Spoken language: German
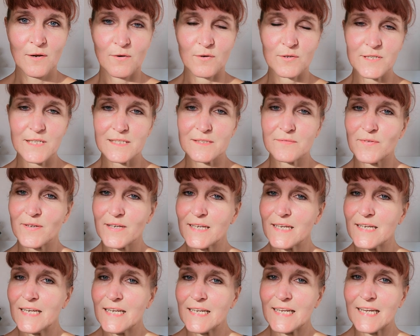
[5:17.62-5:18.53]
Und
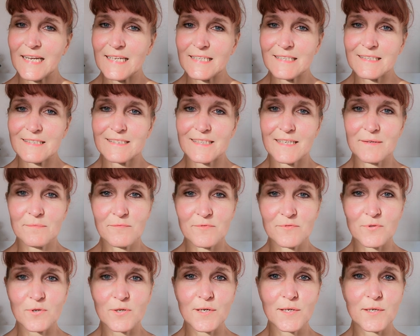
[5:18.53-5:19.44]
deswegen geht es
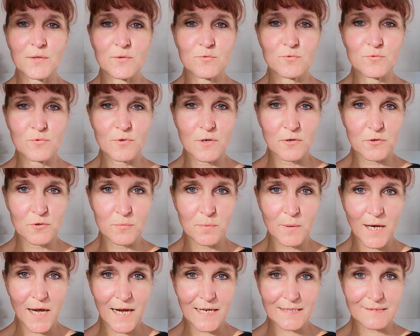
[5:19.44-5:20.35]
eben wirklich nur
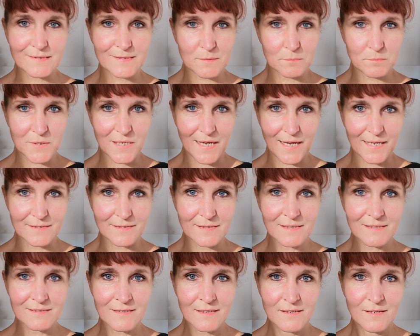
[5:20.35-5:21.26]
über
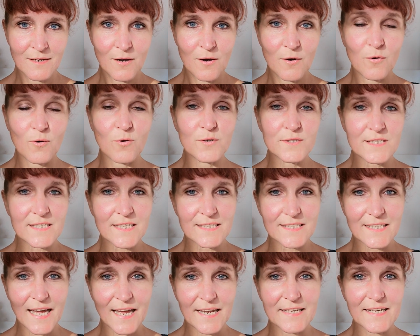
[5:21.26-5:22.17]
Akzeptanz und
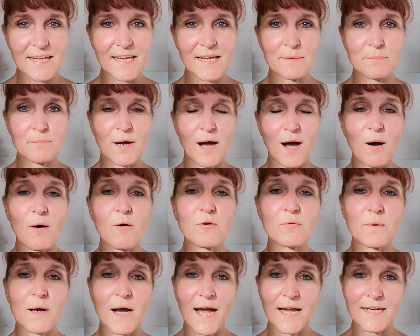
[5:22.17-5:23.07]
dann eben auch
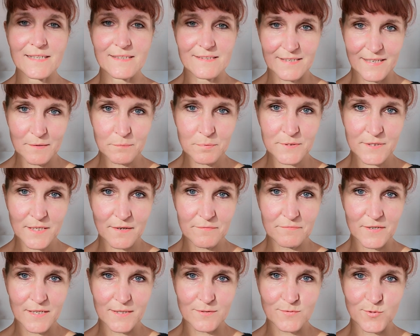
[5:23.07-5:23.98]
über eine
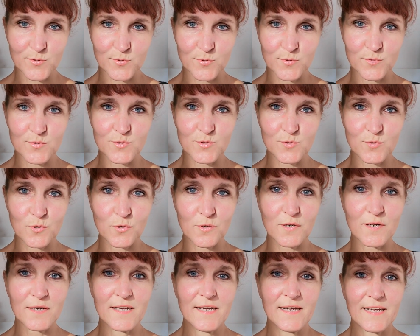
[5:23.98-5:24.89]
Selbstreflexion zu
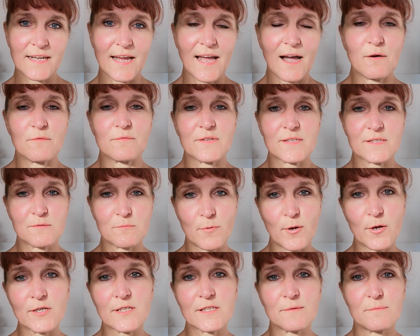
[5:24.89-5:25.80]
gucken, ja, und was
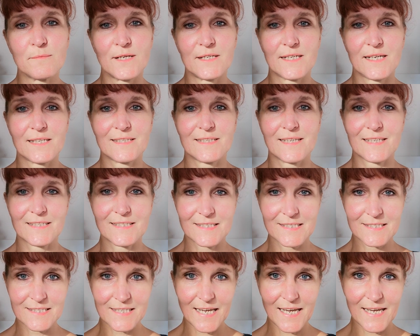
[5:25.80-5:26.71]
möchte mir das
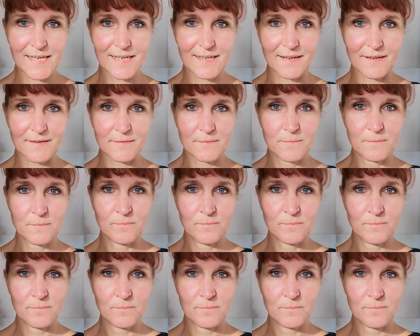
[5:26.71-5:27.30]
jetzt zeigen?